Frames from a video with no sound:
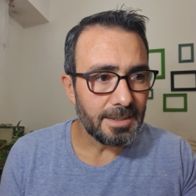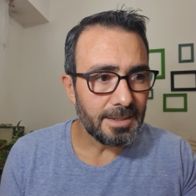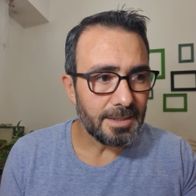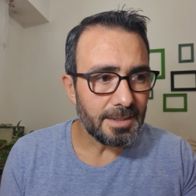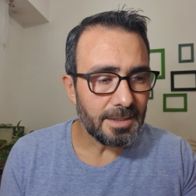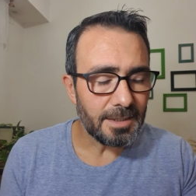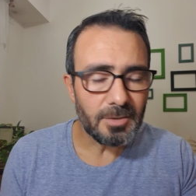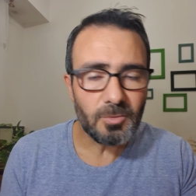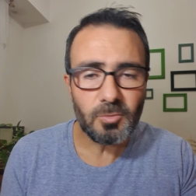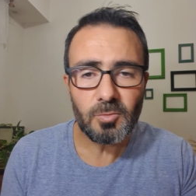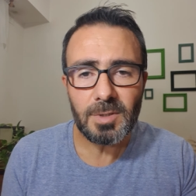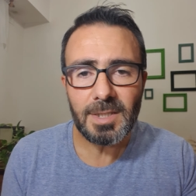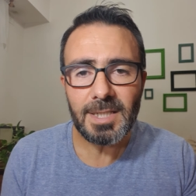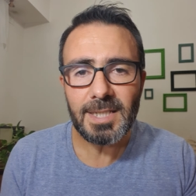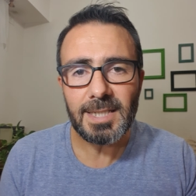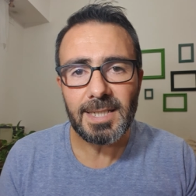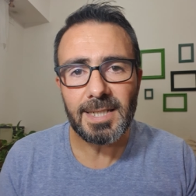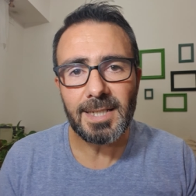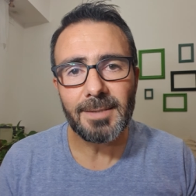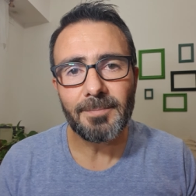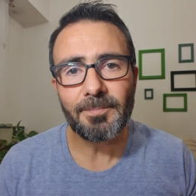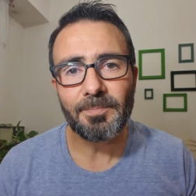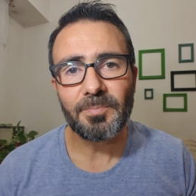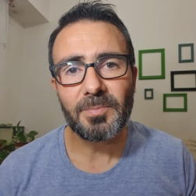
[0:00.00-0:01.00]
Y un
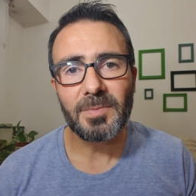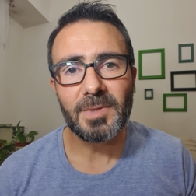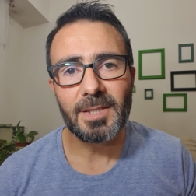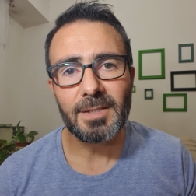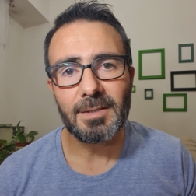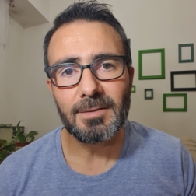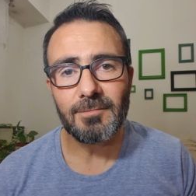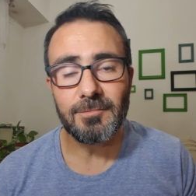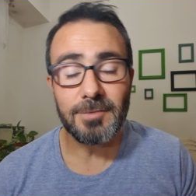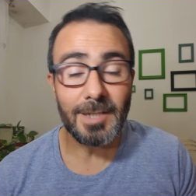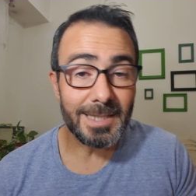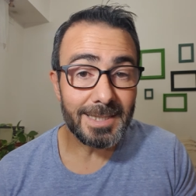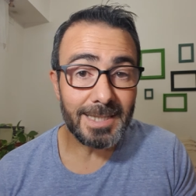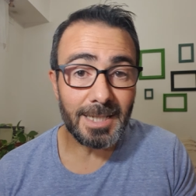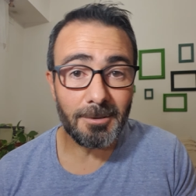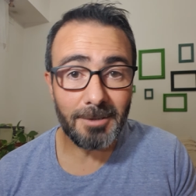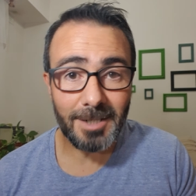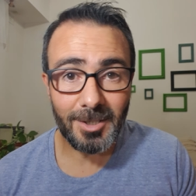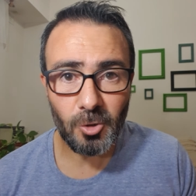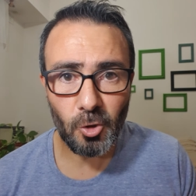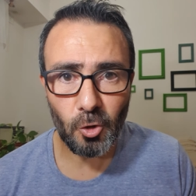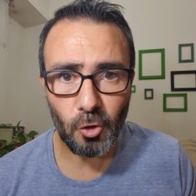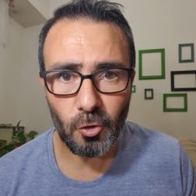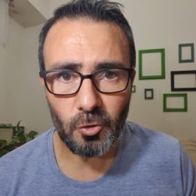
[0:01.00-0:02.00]
día fue al
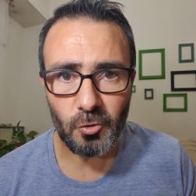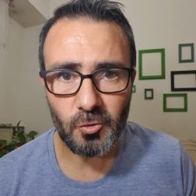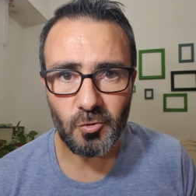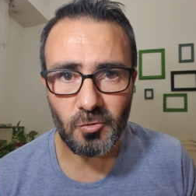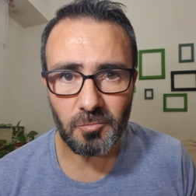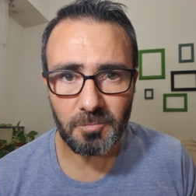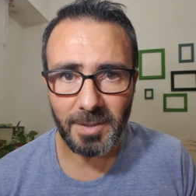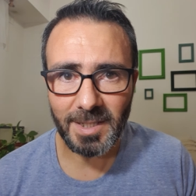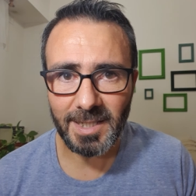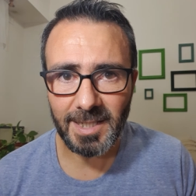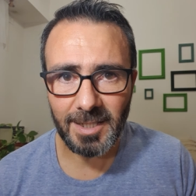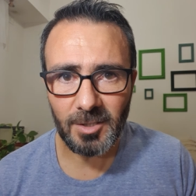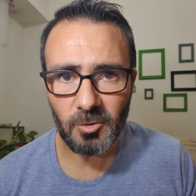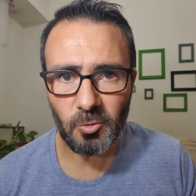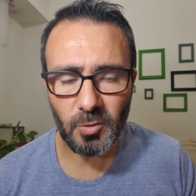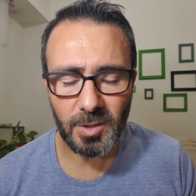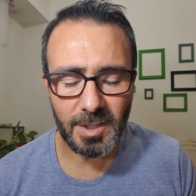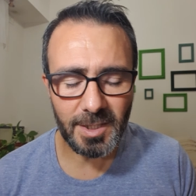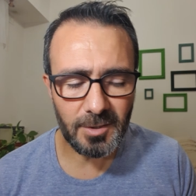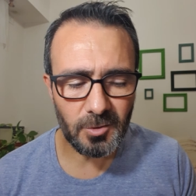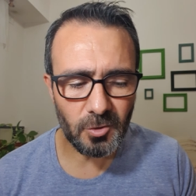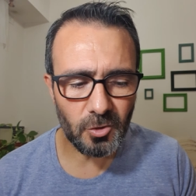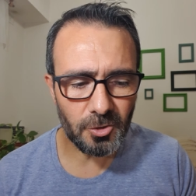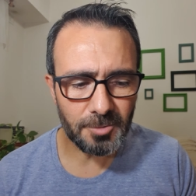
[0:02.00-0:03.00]
trabajo con su pequeño
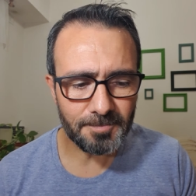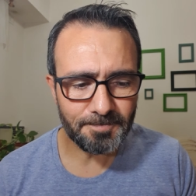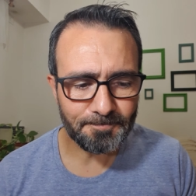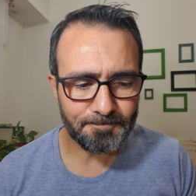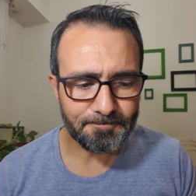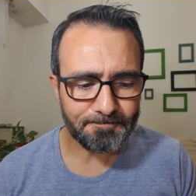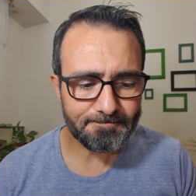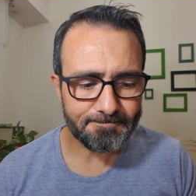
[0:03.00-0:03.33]
hijito.